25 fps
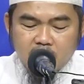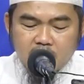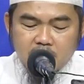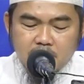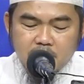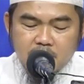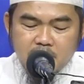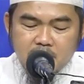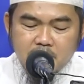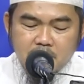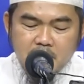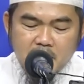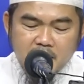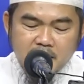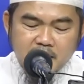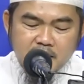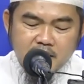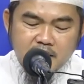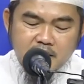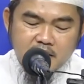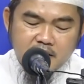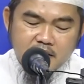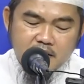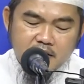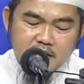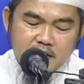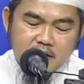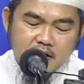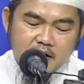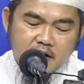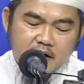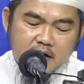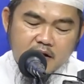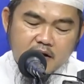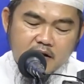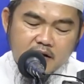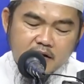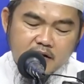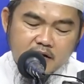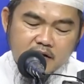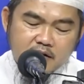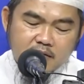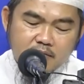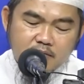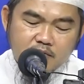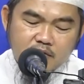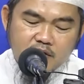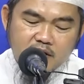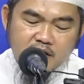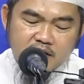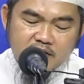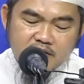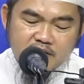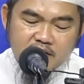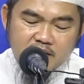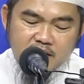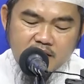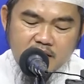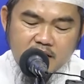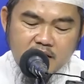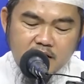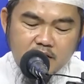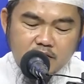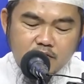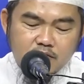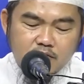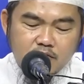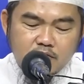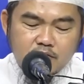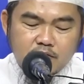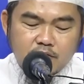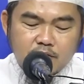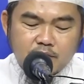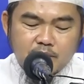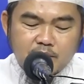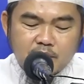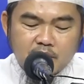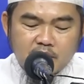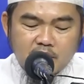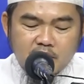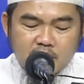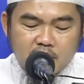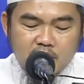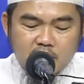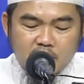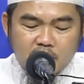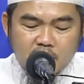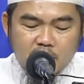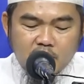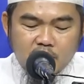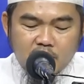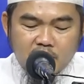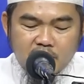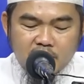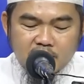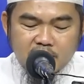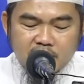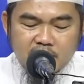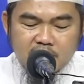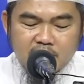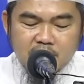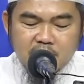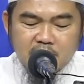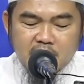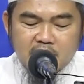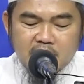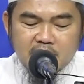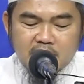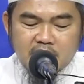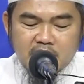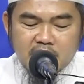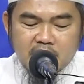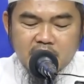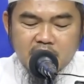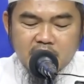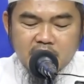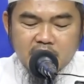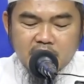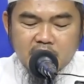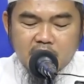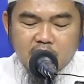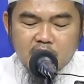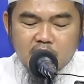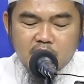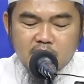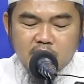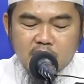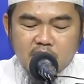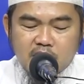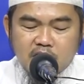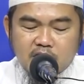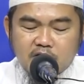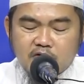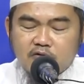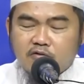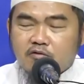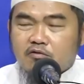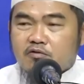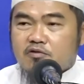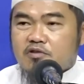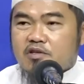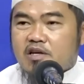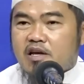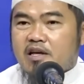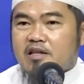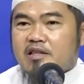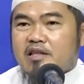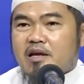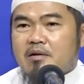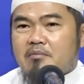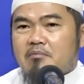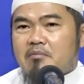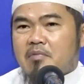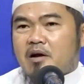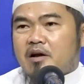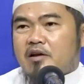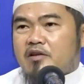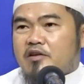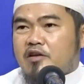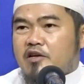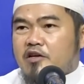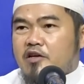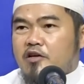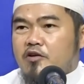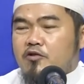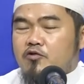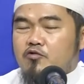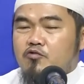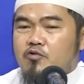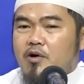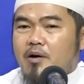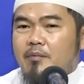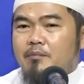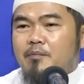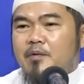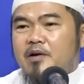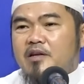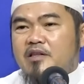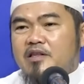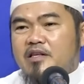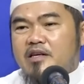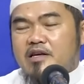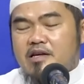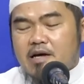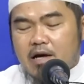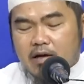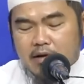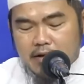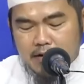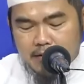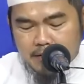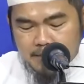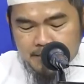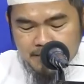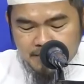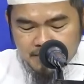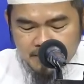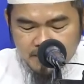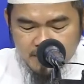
lebih baik akhirnya kemudian setelah itu Orang tadi mengatakan kalau begitu saya tambah jadi dua pertiganya.